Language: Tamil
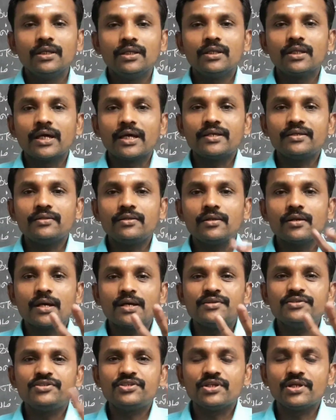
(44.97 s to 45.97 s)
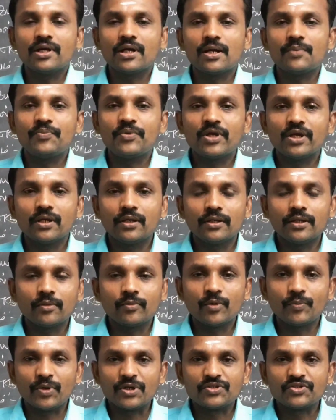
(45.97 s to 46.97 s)
இந்த ஐந்தையும் ஐந்து சிறு காப்பியங்கள்
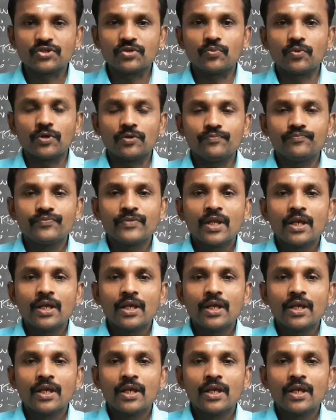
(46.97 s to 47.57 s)
நம்ம படிச்சிருப்போம்